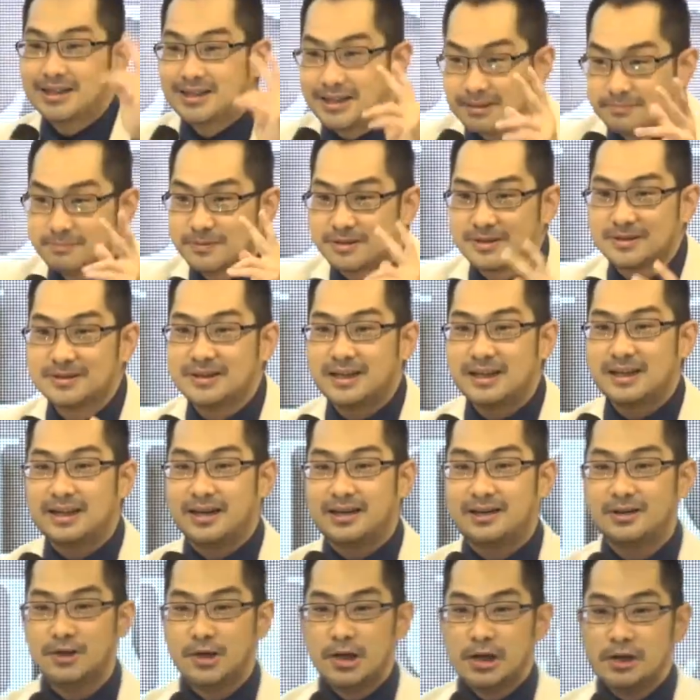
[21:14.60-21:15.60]
jam saudara.
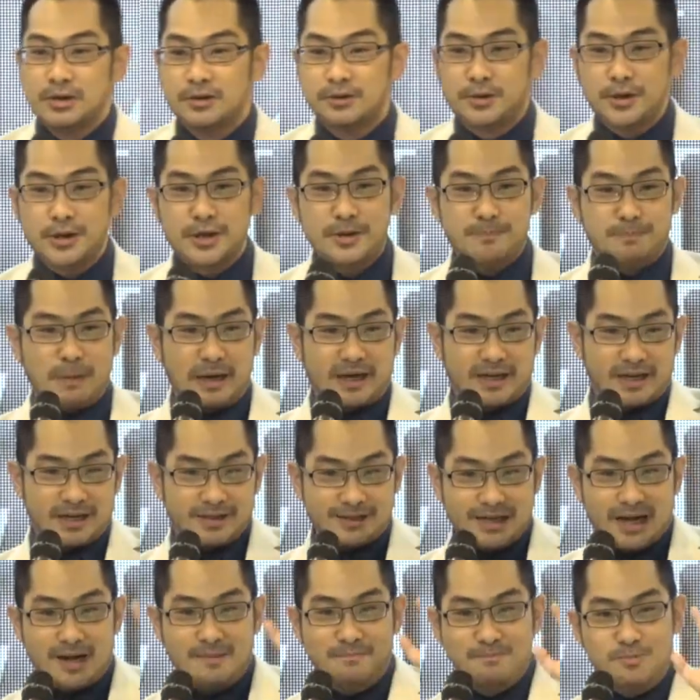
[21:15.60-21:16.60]
Dipakein
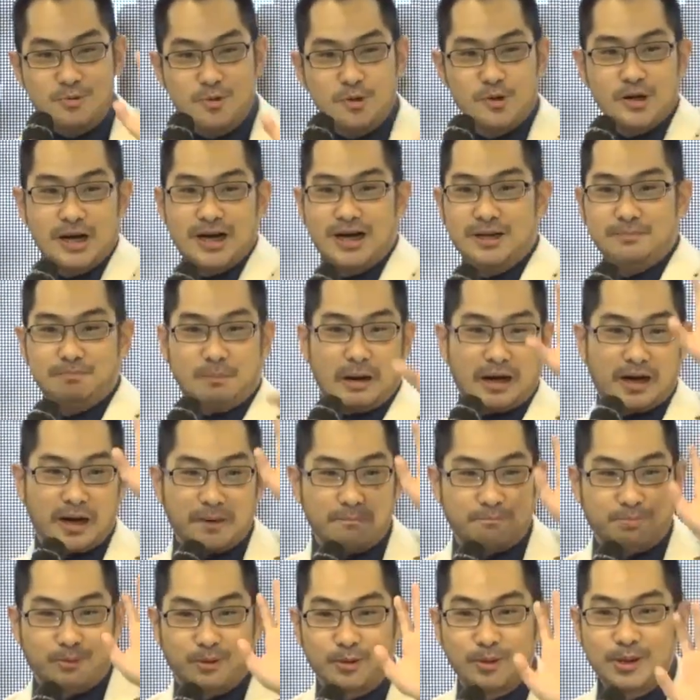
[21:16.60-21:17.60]
ambulan, pakai
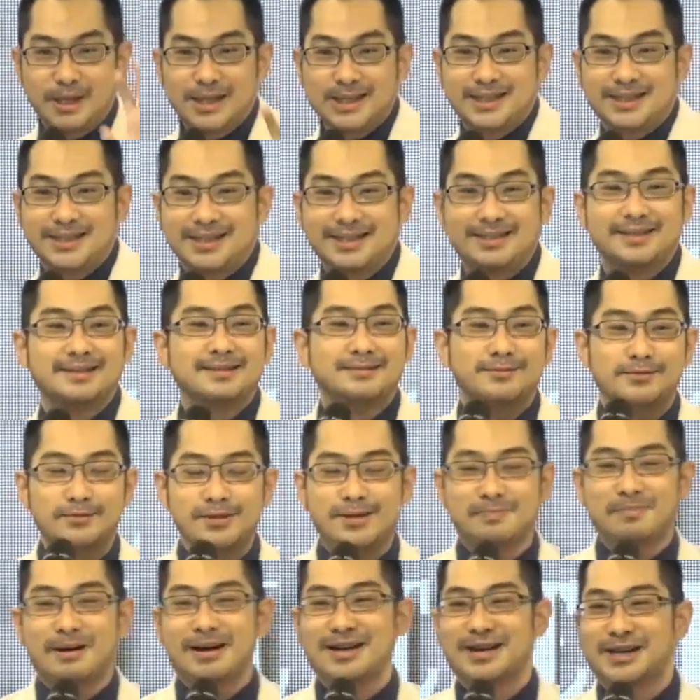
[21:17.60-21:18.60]
polisi. Wih
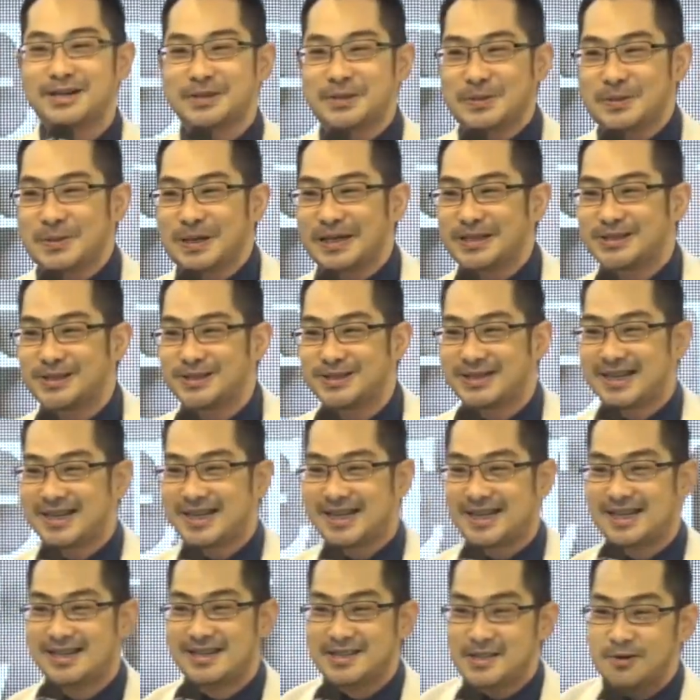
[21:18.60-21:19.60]
bangga juga
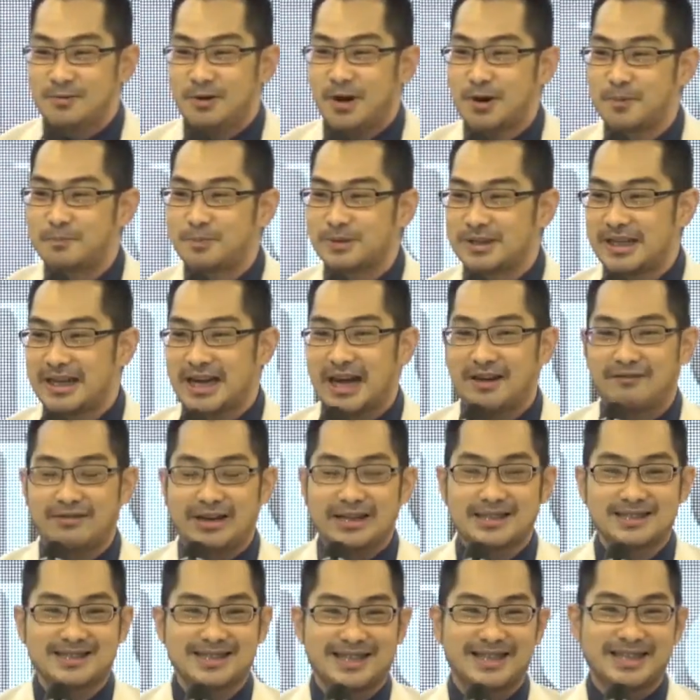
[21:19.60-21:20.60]
saudara, walaupun naik
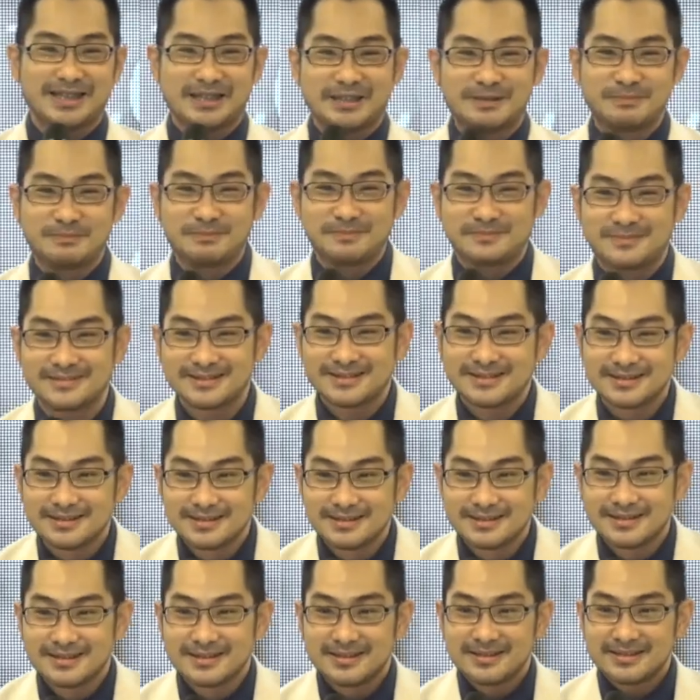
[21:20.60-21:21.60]
Avanza.
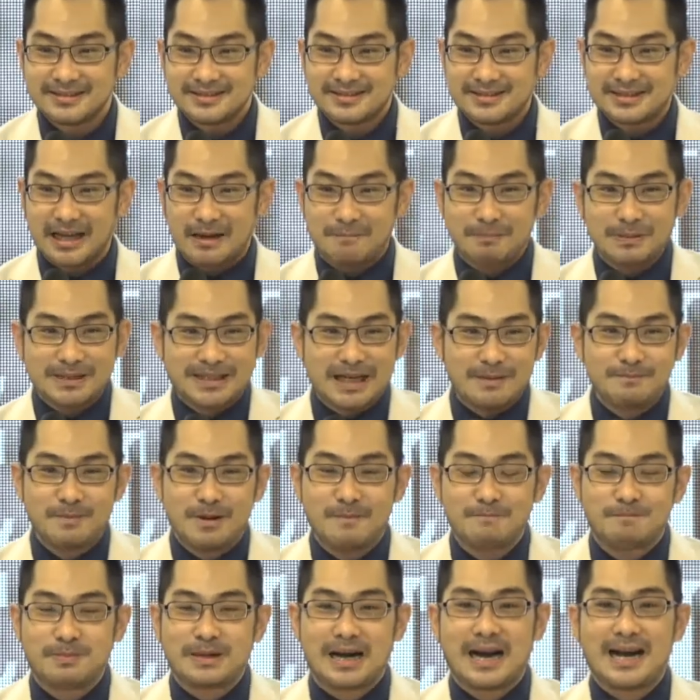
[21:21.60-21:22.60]
Tapi saya
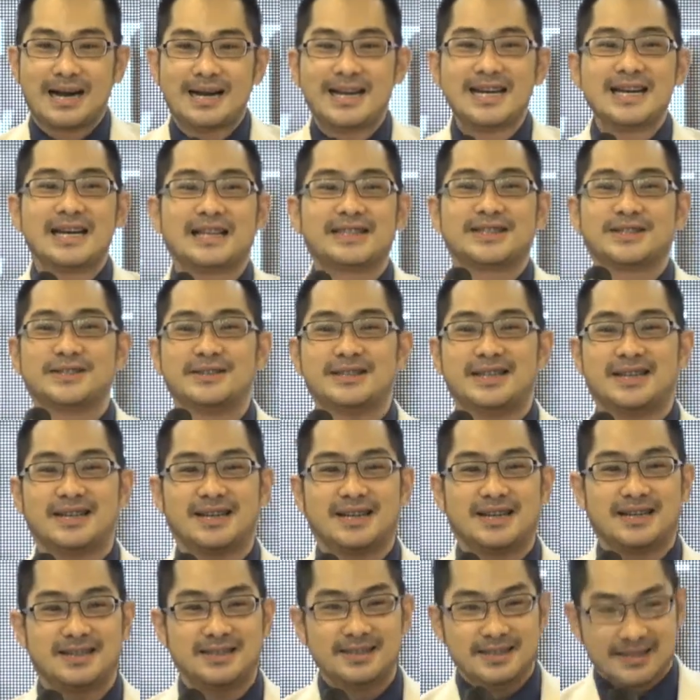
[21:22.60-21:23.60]
belum pernah lihat
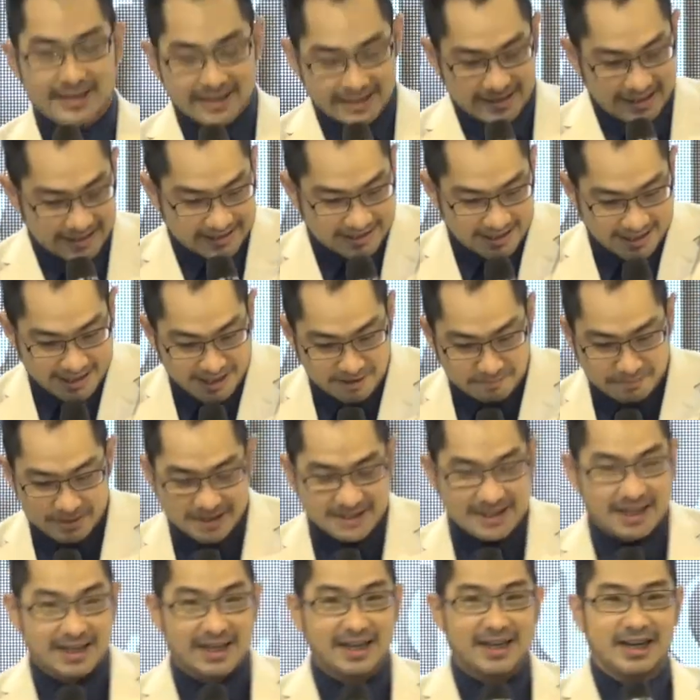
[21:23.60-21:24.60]
saudara KKR
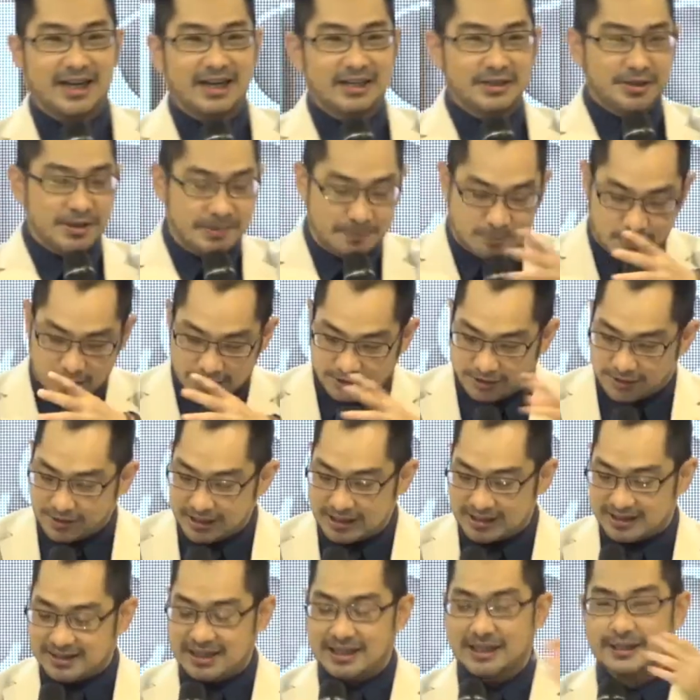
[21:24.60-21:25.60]
berjalan, ribuan
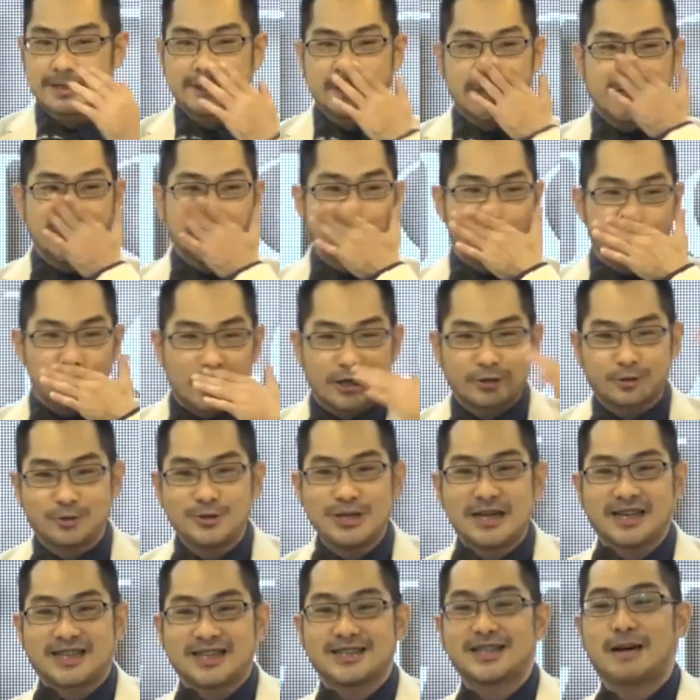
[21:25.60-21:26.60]
orang datang,
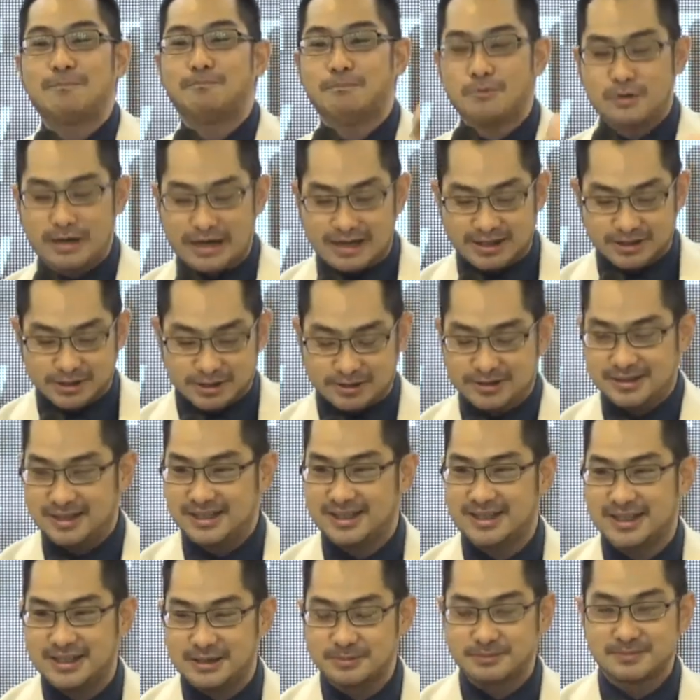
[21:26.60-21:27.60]
waktunya kita pulang
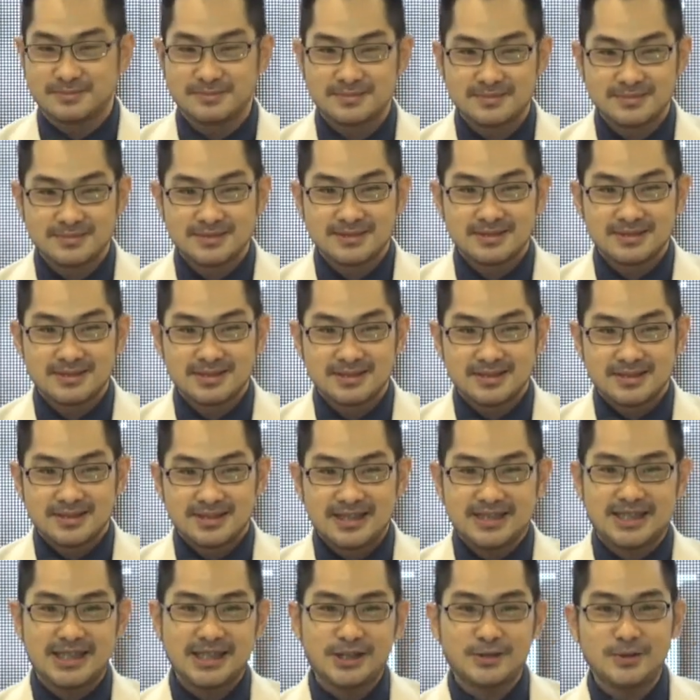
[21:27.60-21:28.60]
saudara.
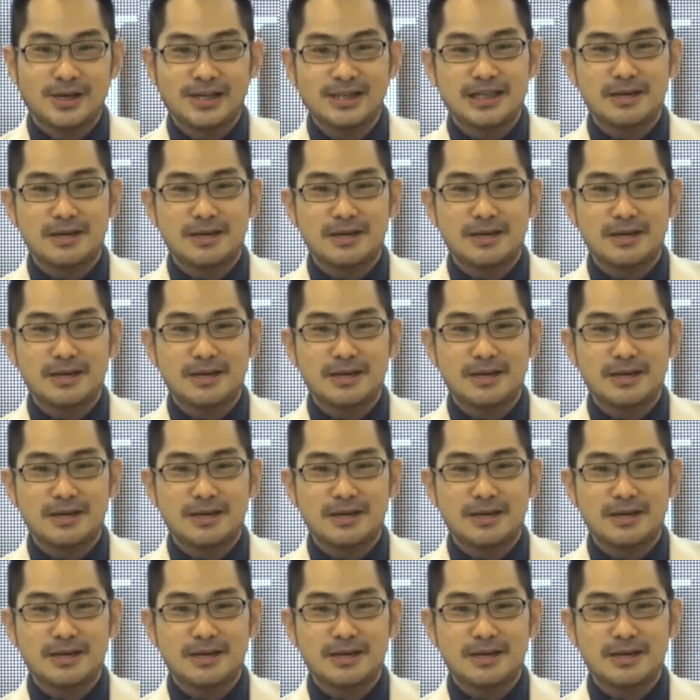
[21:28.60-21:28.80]
Di situ ada